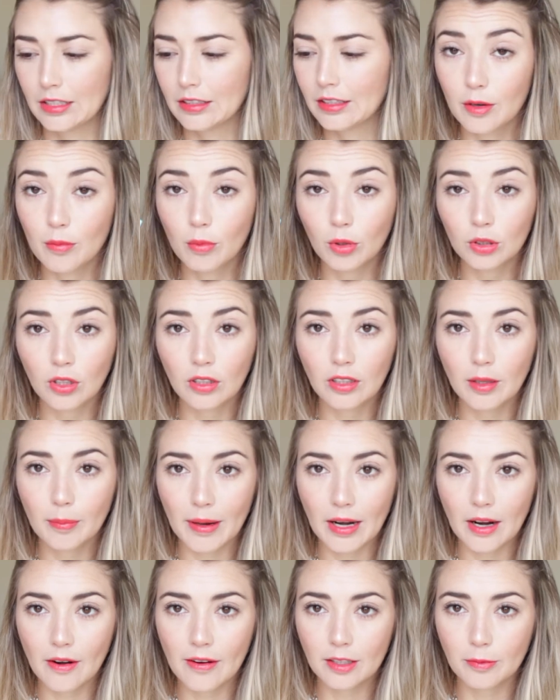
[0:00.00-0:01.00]
Tiene un montón de
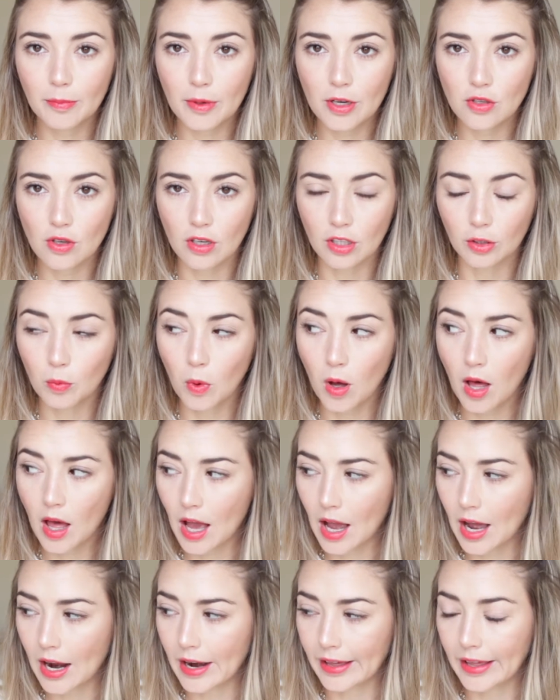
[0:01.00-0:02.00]
palabras, pero yo les voy a
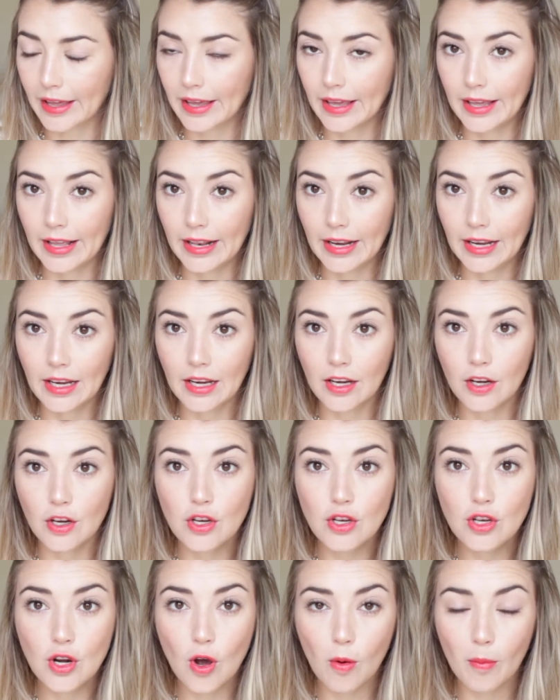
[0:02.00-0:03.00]
dejar el
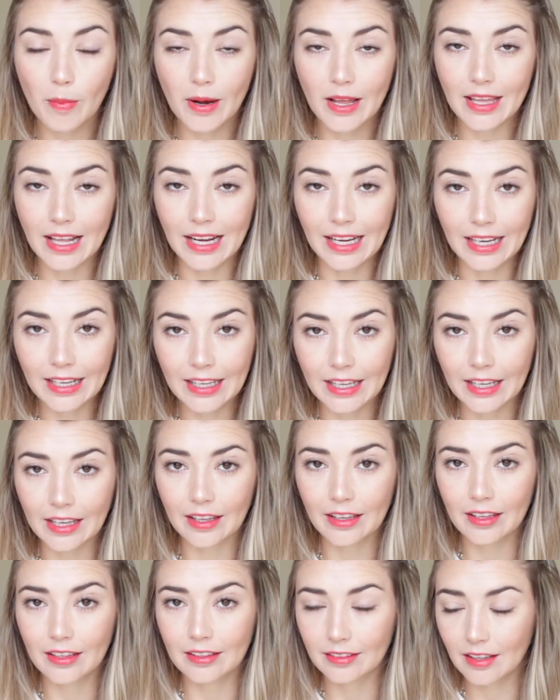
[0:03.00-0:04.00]
nombre y el link
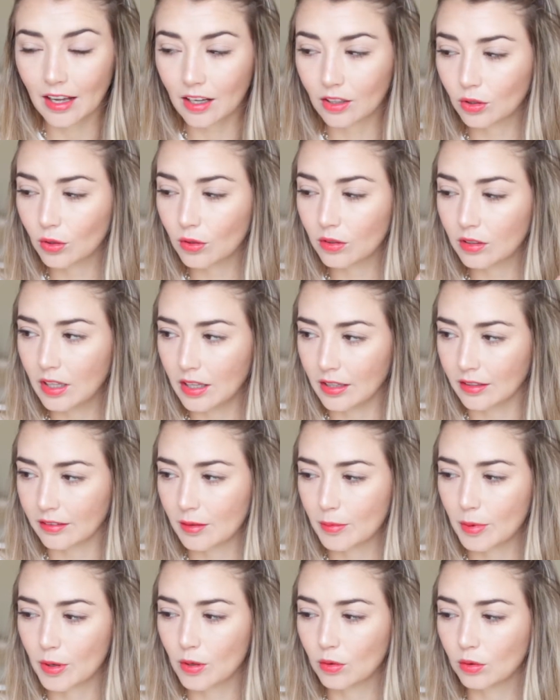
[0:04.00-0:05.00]
exacto de
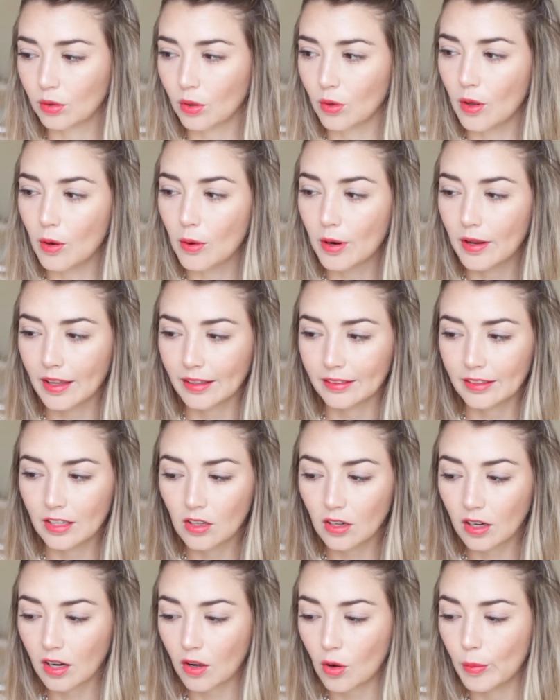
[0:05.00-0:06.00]
este producto. De verdad, se
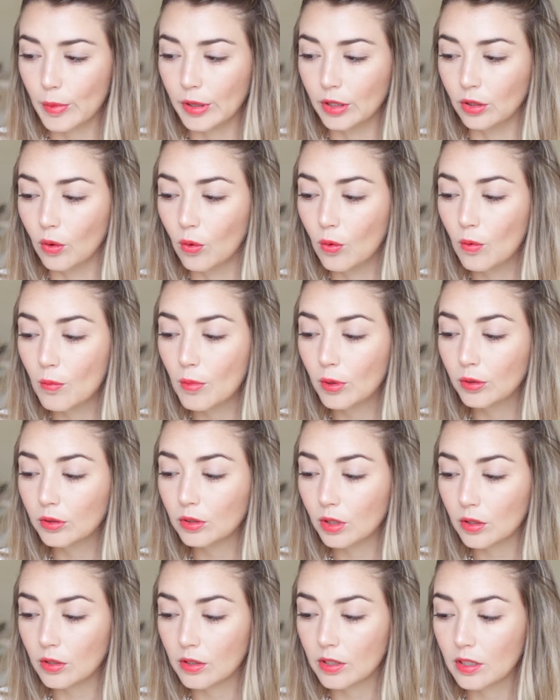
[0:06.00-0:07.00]
los recomiendo un
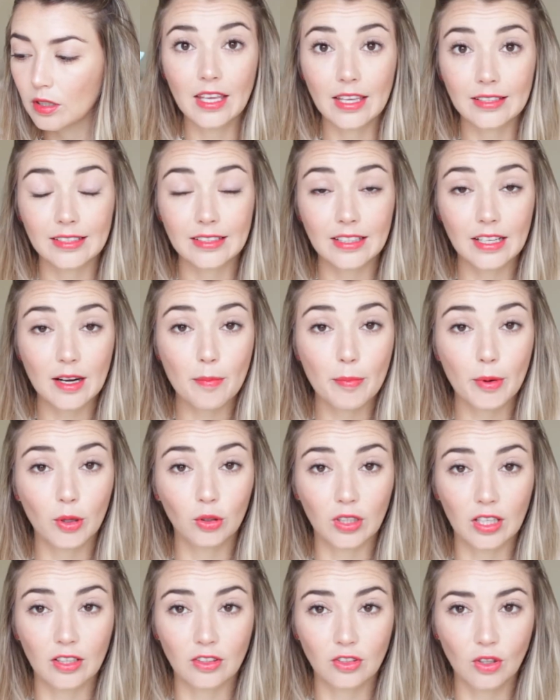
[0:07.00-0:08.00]
montón. Y este tiene
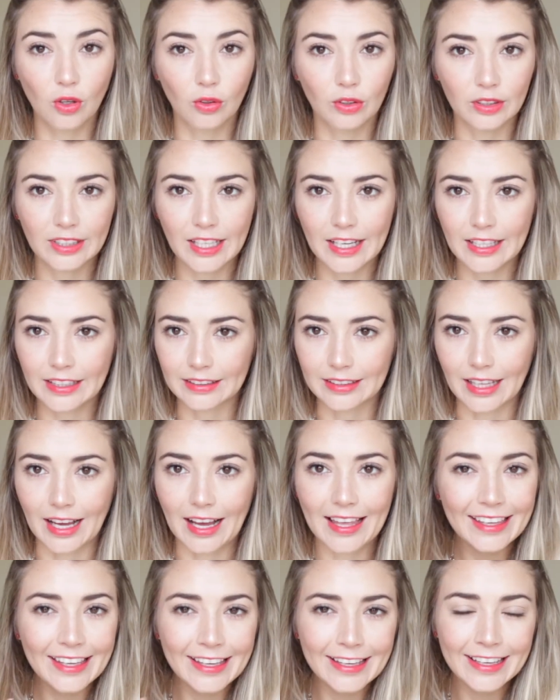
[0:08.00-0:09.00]
protección 30.
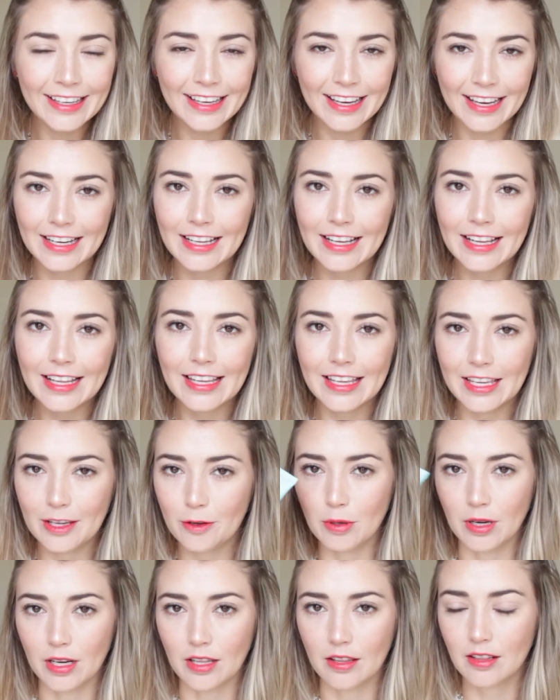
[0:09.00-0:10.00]

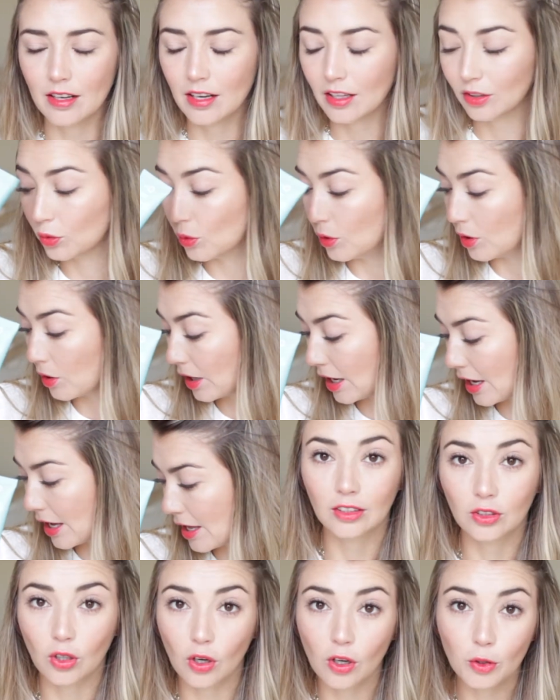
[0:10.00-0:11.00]
Increíble. Les juro que
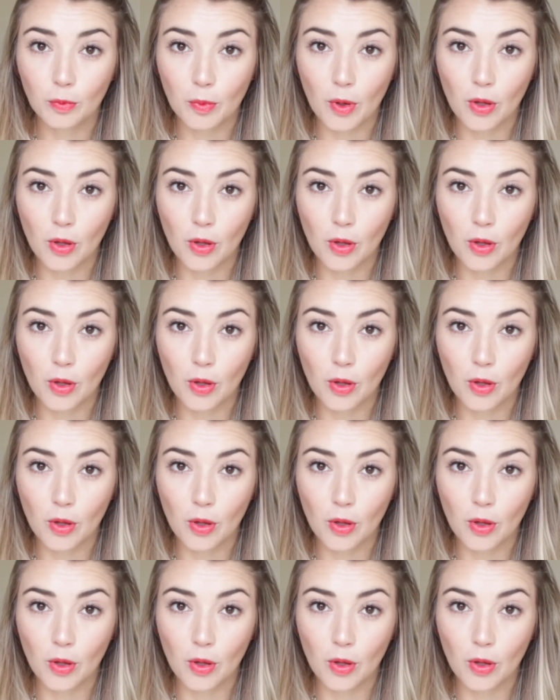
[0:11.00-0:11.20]
de todos los